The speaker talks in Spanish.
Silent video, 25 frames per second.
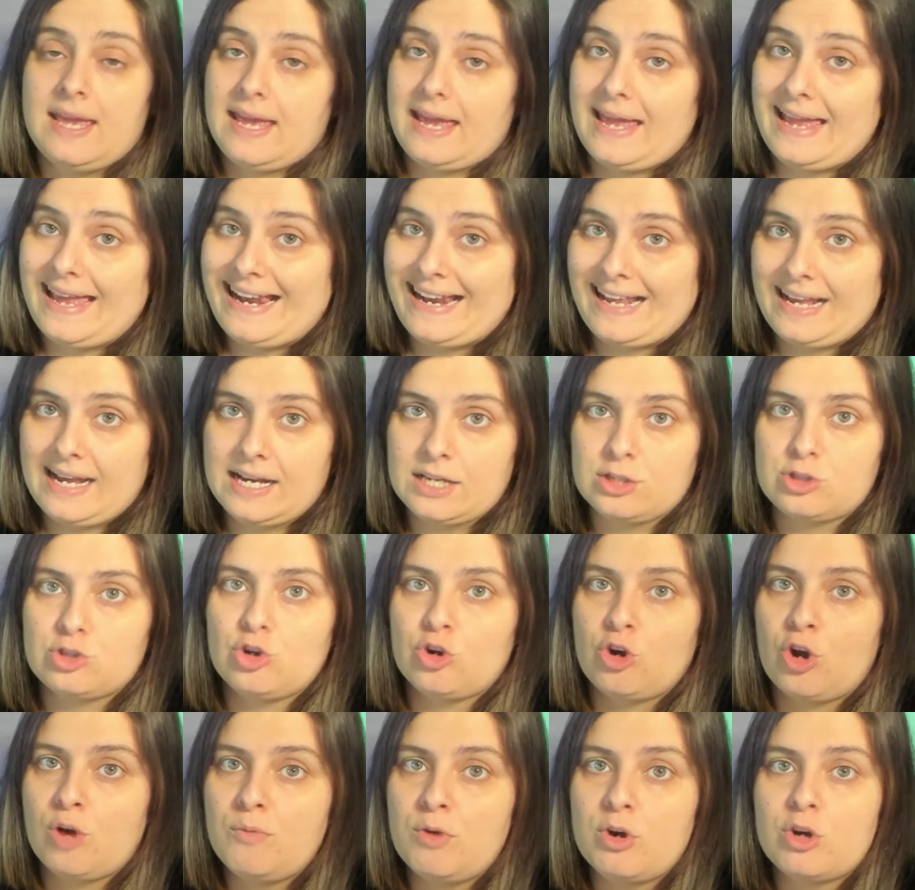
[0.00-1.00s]
El
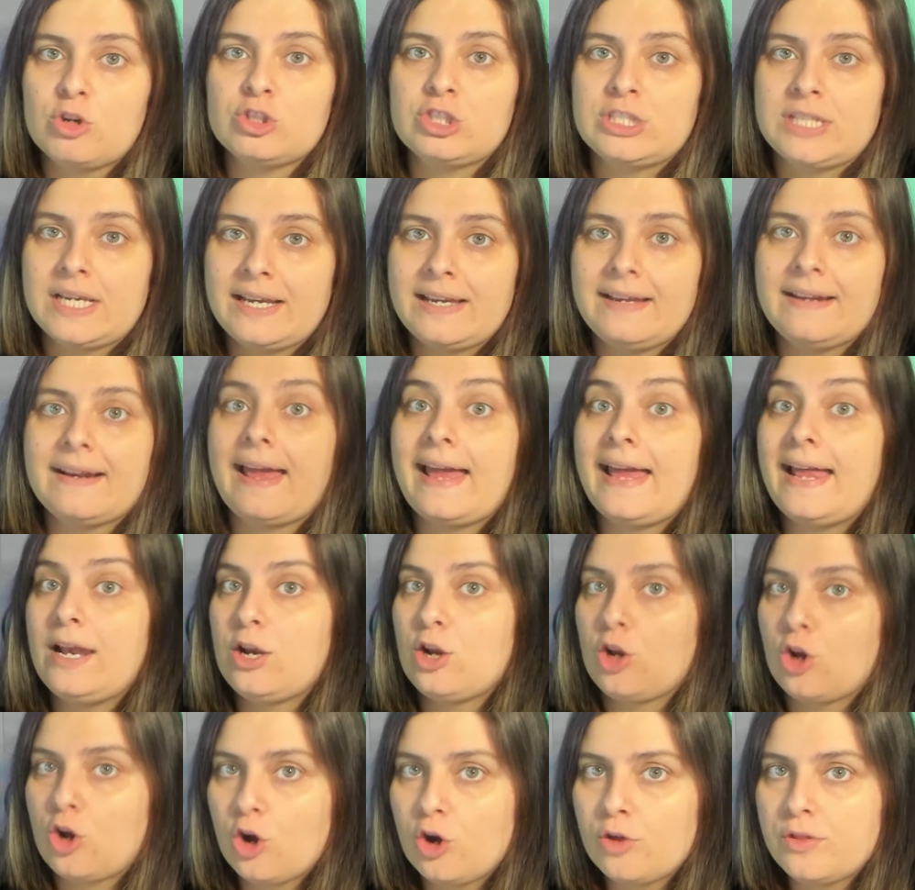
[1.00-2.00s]
caso, cómo conseguir
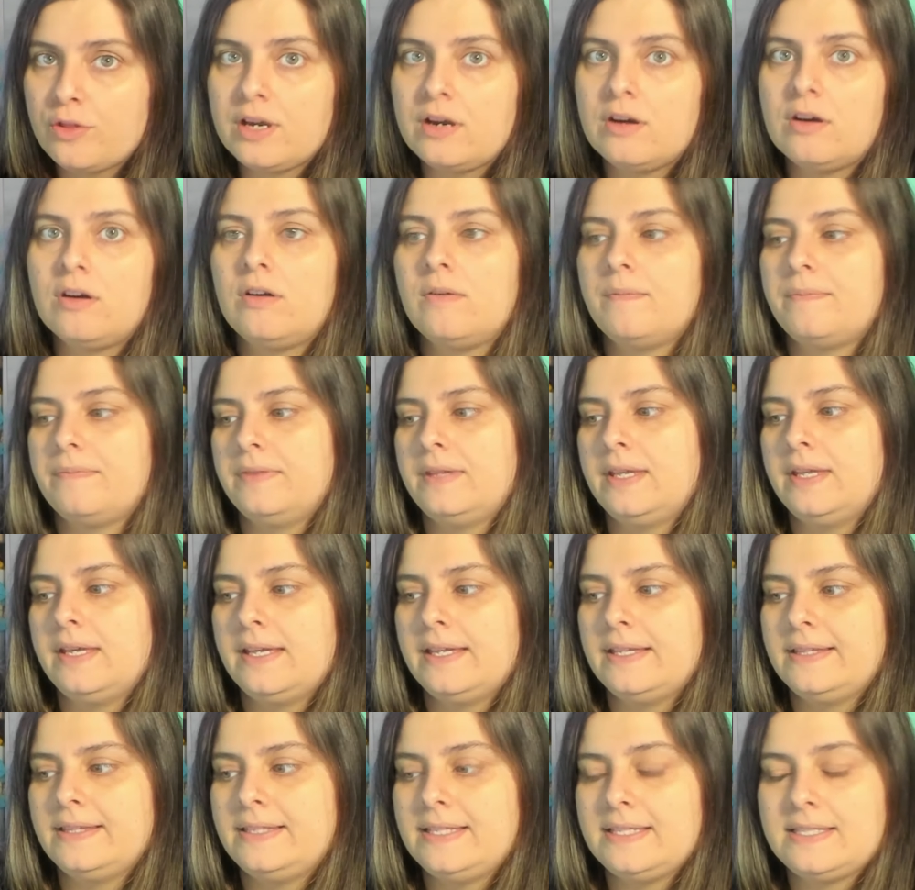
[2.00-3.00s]
el código
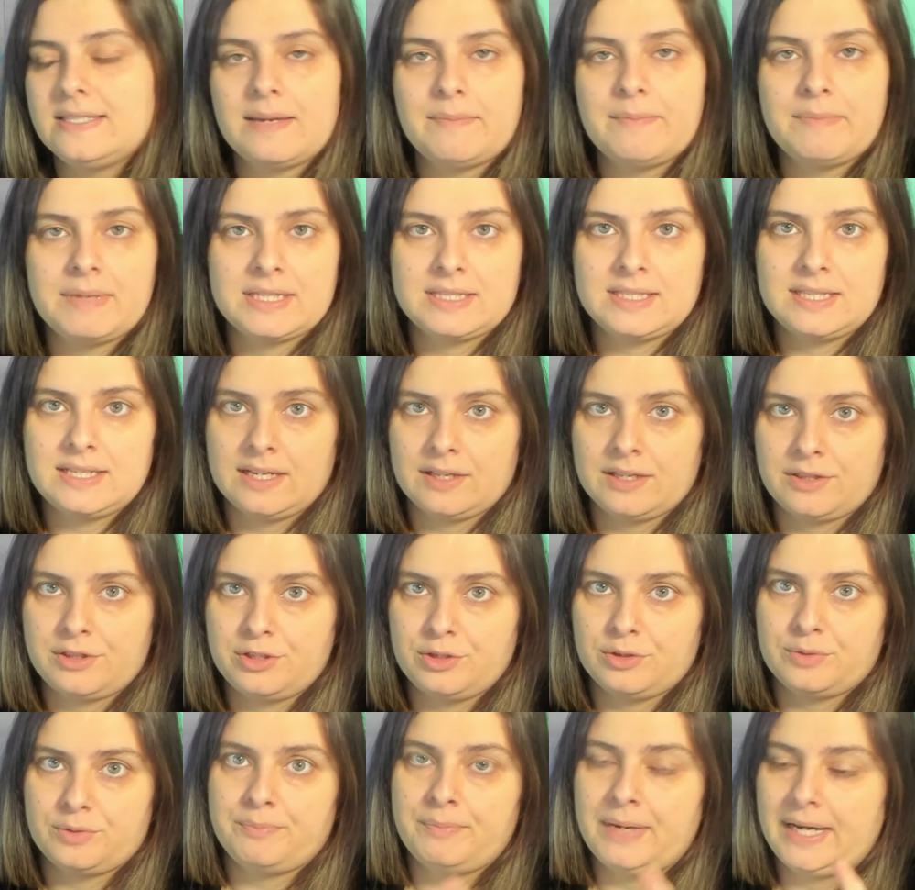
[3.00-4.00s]
de dicha
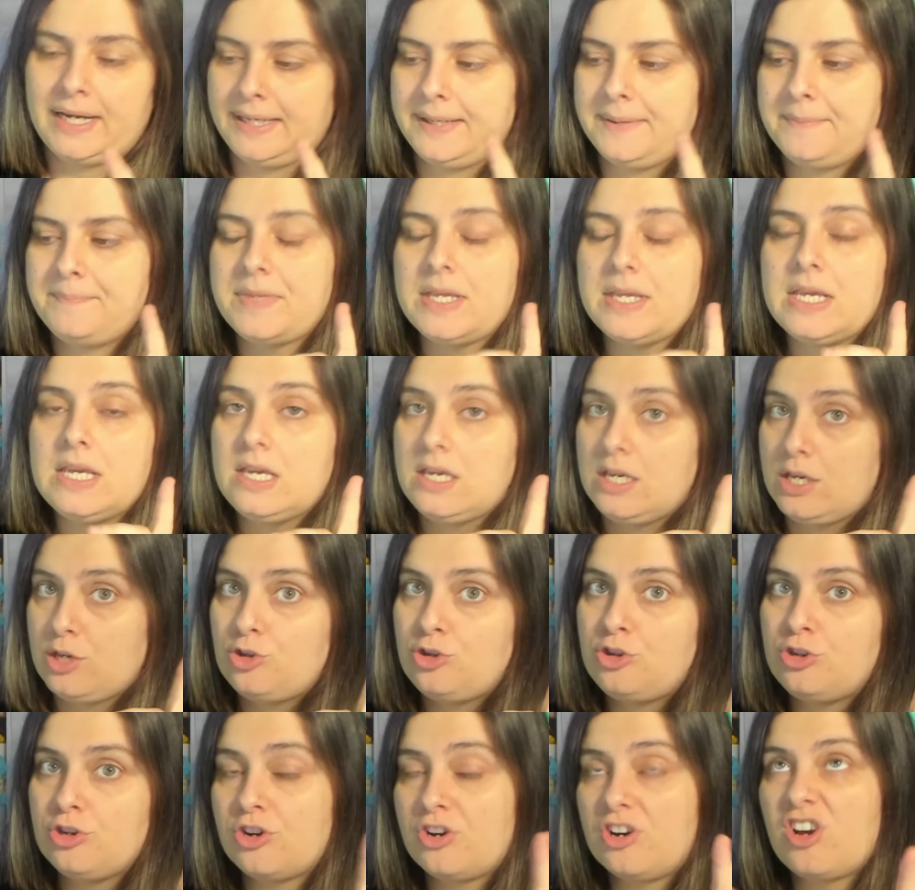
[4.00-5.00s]
investigación, ¿vale?
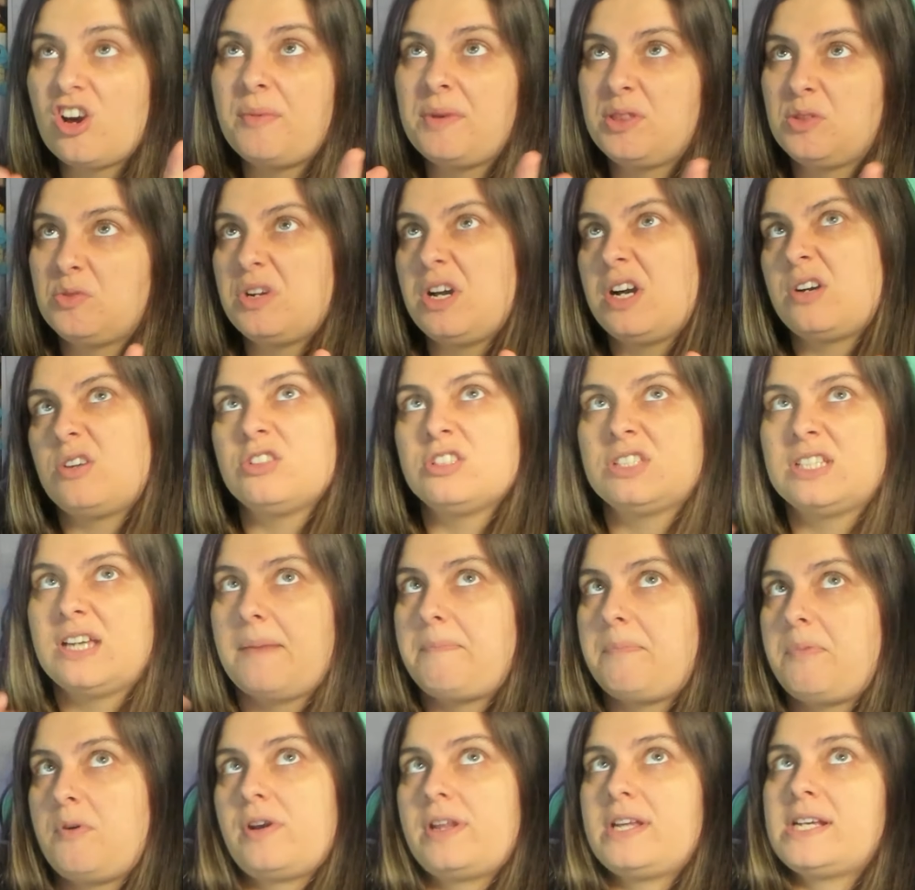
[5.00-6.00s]
Yo os recomiendo una
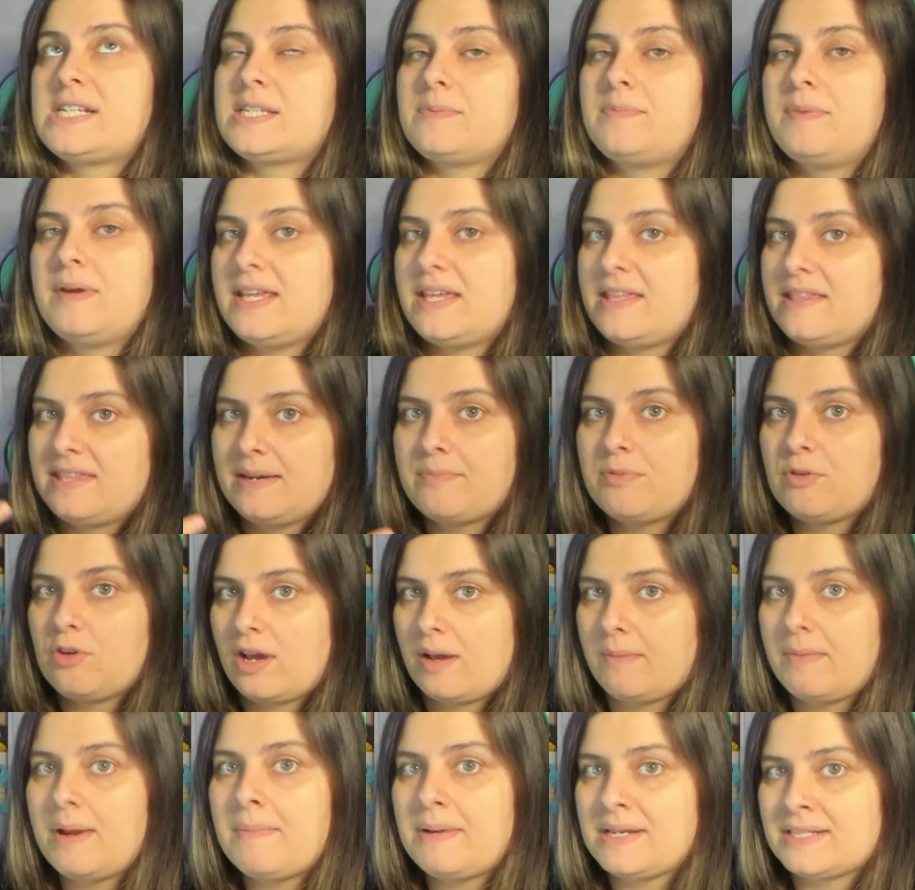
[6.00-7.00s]
cosa por experiencia, por lo
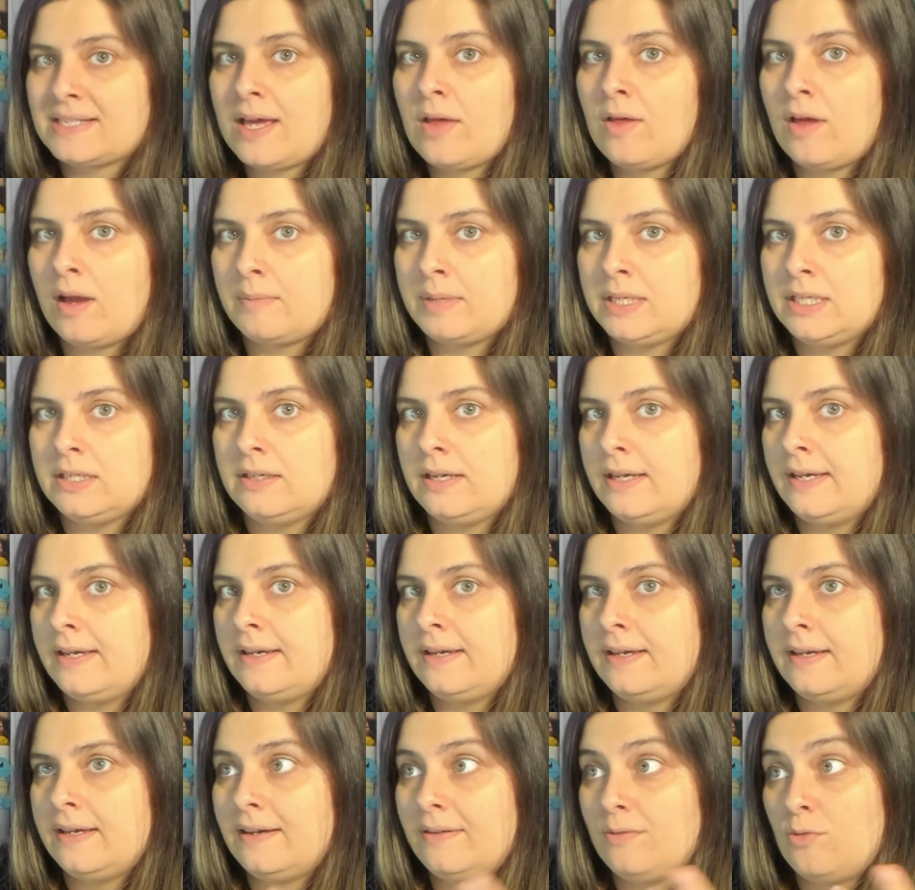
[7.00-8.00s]
que me ha pasado a mí.
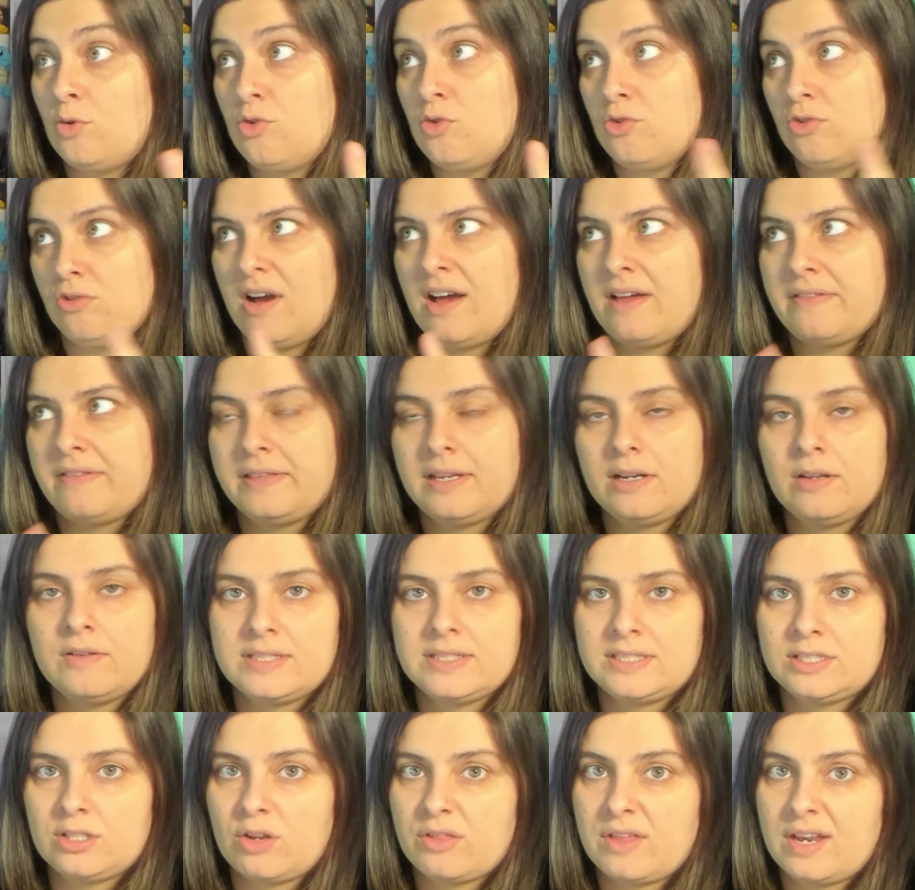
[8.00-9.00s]
Eh, uno, hacerlo
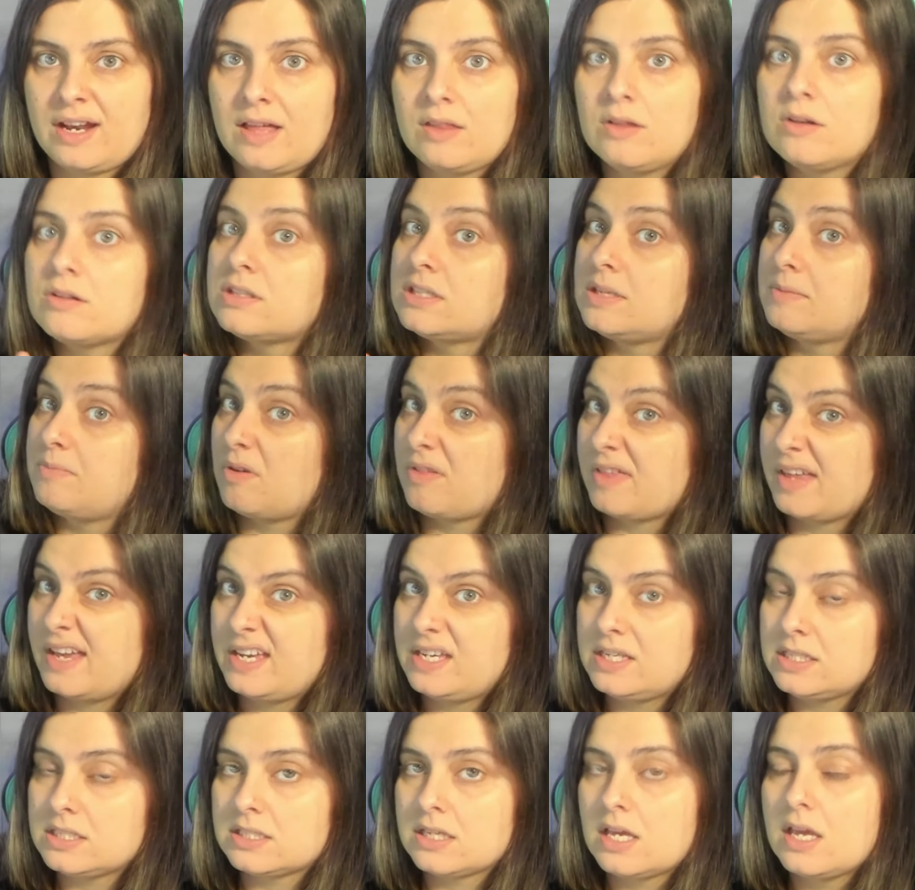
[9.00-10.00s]
desde ordenador si
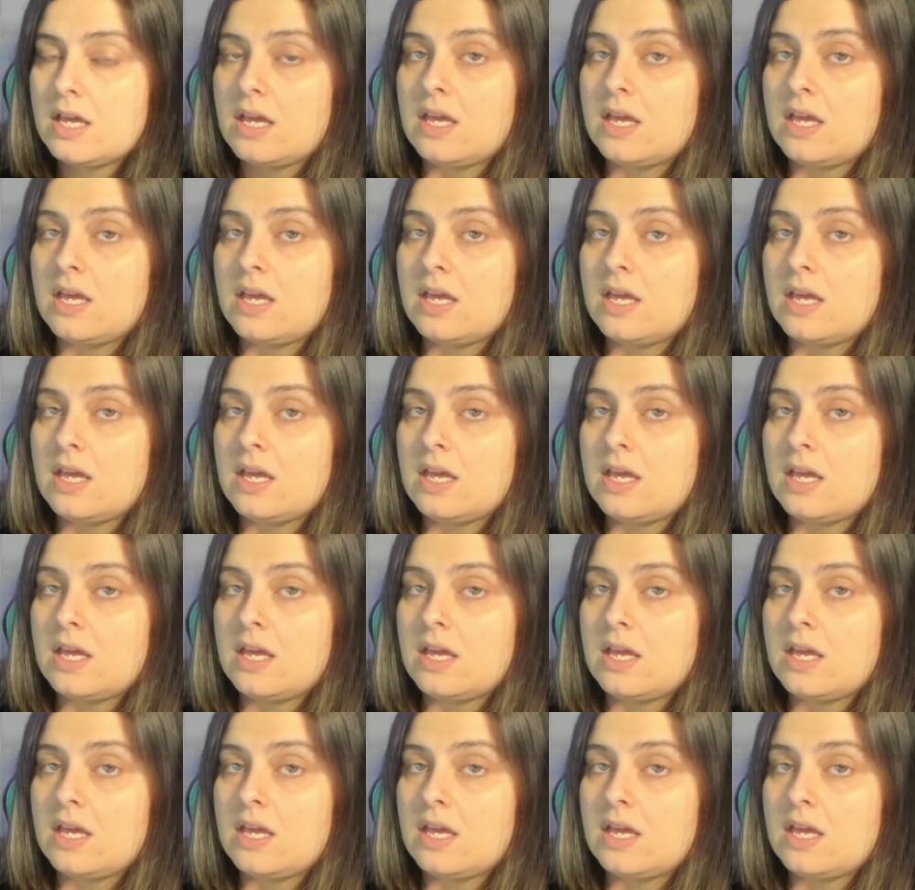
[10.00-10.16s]
podéis.